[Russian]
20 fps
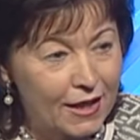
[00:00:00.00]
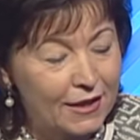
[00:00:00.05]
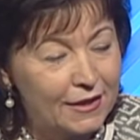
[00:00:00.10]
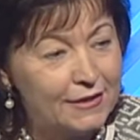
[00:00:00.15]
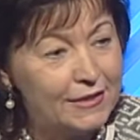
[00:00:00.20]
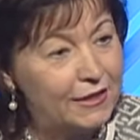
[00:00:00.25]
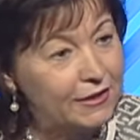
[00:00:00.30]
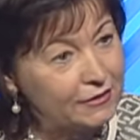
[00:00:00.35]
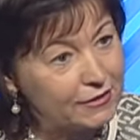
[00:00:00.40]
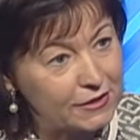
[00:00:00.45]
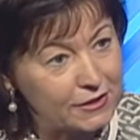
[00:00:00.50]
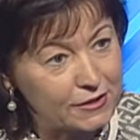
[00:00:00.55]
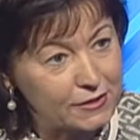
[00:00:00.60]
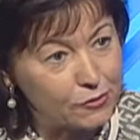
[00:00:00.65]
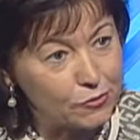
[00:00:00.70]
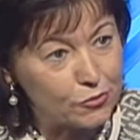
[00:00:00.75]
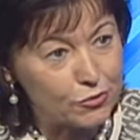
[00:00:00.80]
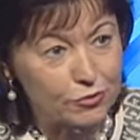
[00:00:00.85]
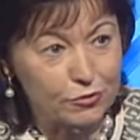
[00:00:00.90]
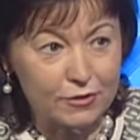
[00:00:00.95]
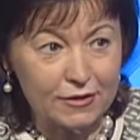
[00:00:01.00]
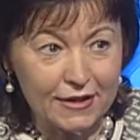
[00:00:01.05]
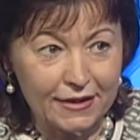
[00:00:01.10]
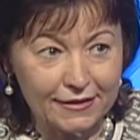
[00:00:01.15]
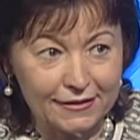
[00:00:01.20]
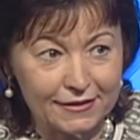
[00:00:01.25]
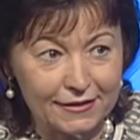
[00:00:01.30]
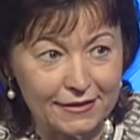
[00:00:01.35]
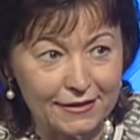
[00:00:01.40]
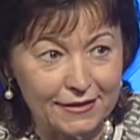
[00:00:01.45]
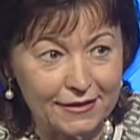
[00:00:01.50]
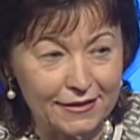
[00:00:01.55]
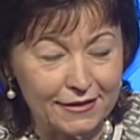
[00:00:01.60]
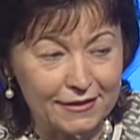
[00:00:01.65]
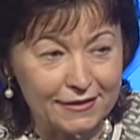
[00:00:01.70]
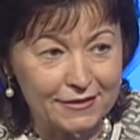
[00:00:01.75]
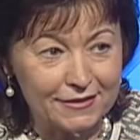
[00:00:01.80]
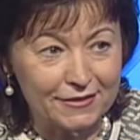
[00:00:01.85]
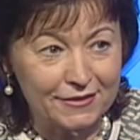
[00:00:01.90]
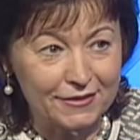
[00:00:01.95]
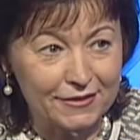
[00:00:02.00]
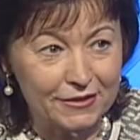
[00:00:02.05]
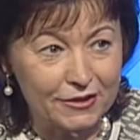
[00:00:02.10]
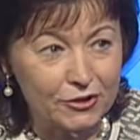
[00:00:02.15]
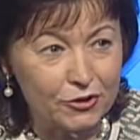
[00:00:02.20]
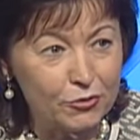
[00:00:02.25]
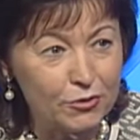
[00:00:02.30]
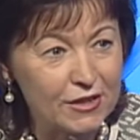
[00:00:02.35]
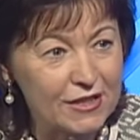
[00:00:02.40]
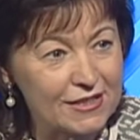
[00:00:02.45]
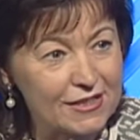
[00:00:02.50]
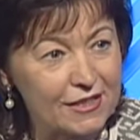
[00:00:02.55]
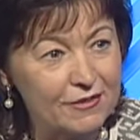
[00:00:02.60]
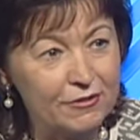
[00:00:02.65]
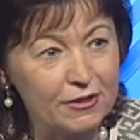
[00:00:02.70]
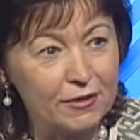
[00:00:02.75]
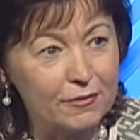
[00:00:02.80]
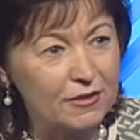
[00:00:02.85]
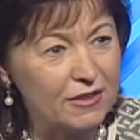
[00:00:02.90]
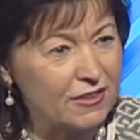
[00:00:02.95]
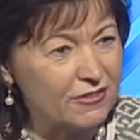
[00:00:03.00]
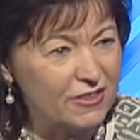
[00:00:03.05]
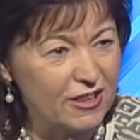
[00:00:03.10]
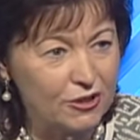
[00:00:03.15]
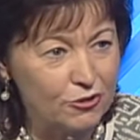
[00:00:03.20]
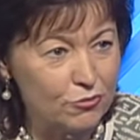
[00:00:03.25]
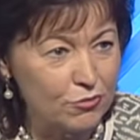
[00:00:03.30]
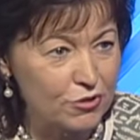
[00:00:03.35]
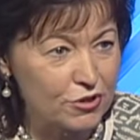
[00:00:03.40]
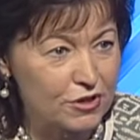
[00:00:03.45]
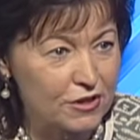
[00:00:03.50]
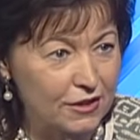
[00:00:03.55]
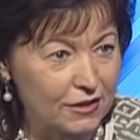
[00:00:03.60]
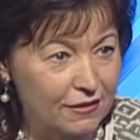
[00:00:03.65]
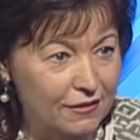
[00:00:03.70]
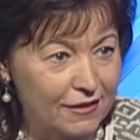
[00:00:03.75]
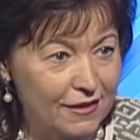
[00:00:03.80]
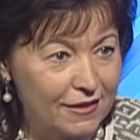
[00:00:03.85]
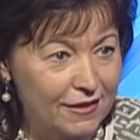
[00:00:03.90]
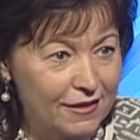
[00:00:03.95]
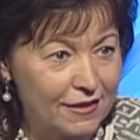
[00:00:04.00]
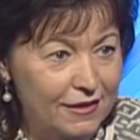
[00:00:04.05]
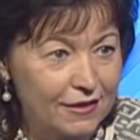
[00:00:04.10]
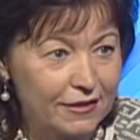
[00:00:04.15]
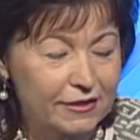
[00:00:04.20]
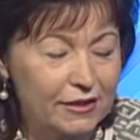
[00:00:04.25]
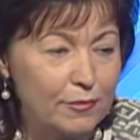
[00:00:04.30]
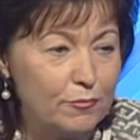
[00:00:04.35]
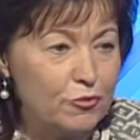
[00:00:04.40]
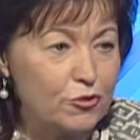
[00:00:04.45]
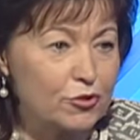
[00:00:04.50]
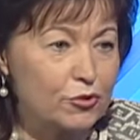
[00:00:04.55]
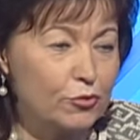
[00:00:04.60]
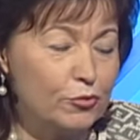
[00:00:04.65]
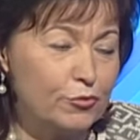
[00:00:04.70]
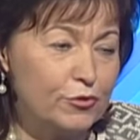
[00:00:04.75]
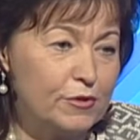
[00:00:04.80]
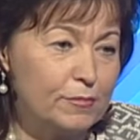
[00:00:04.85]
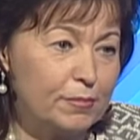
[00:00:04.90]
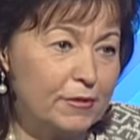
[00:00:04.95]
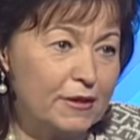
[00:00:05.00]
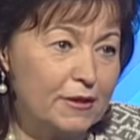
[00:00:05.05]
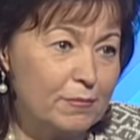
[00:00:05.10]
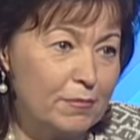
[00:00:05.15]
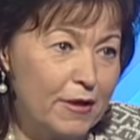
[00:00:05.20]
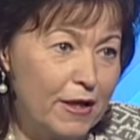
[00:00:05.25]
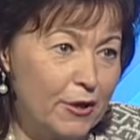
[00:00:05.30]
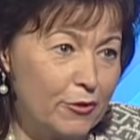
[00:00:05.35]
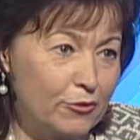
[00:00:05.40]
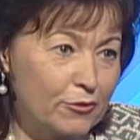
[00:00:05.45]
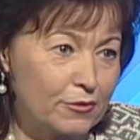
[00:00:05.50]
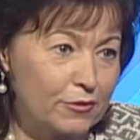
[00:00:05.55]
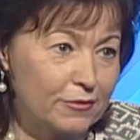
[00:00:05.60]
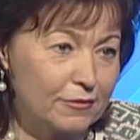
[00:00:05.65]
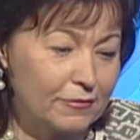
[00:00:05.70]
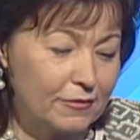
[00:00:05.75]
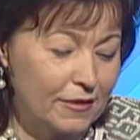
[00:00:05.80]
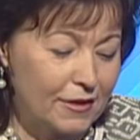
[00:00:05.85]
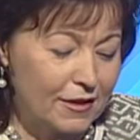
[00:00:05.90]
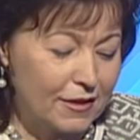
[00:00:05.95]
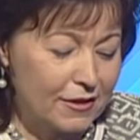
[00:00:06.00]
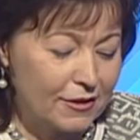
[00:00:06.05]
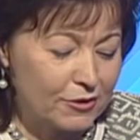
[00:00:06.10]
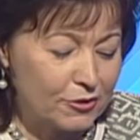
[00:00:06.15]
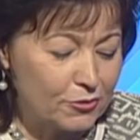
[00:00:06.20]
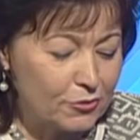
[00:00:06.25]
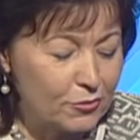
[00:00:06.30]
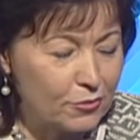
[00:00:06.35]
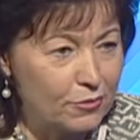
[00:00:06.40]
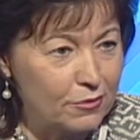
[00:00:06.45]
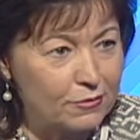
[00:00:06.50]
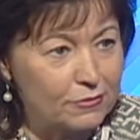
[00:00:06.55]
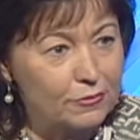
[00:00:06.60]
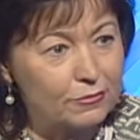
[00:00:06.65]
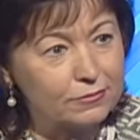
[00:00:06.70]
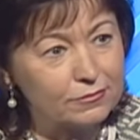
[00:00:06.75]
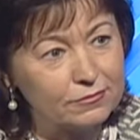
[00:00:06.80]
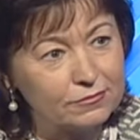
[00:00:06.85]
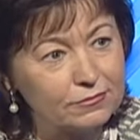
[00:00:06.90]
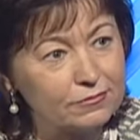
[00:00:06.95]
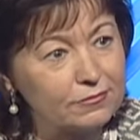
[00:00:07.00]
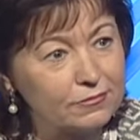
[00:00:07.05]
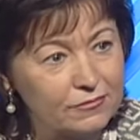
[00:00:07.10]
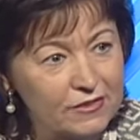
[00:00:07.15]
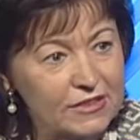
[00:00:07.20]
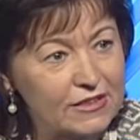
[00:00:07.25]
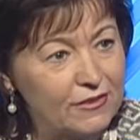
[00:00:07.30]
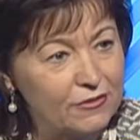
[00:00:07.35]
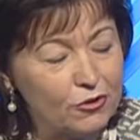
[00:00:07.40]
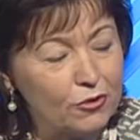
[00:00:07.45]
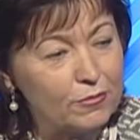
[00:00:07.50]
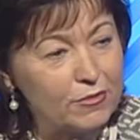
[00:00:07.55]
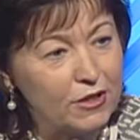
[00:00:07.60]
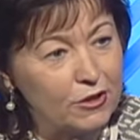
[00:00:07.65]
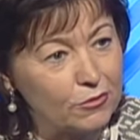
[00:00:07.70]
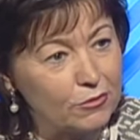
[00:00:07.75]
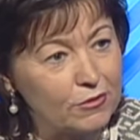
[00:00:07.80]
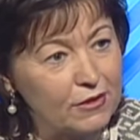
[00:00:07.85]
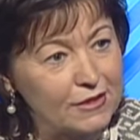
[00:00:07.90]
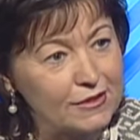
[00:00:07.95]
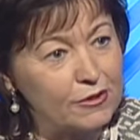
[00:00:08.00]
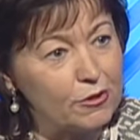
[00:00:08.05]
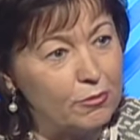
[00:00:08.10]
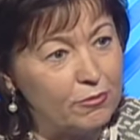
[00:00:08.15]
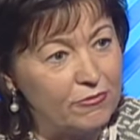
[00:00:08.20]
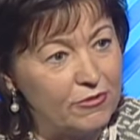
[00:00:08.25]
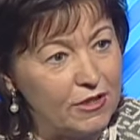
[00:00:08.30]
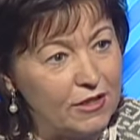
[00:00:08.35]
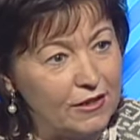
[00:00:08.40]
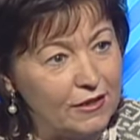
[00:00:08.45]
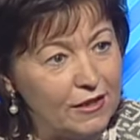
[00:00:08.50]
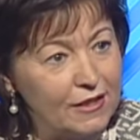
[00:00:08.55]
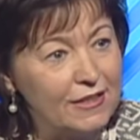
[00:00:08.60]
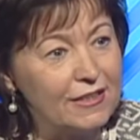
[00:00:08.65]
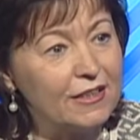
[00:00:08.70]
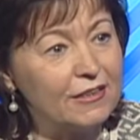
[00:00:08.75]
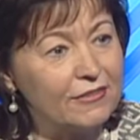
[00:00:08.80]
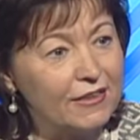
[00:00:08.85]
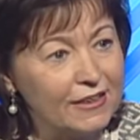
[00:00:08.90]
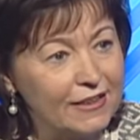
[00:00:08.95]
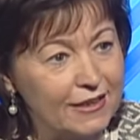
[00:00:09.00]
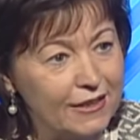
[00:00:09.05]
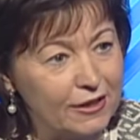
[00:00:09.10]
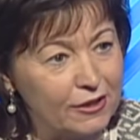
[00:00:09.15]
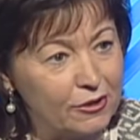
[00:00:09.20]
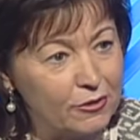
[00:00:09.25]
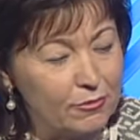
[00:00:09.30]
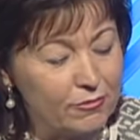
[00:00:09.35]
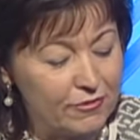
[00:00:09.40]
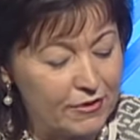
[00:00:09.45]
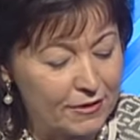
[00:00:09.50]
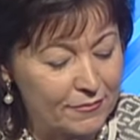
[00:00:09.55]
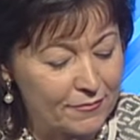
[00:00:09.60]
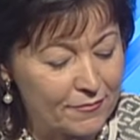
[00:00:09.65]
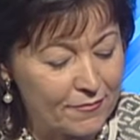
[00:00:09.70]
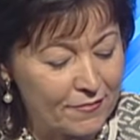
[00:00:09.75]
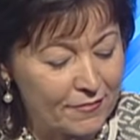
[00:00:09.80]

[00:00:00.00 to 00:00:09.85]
Некоторые слушают, некоторые нет. Но если вы равнодушны к тому, что люди погибают, то в основном нет у нас любви или не хватает любви.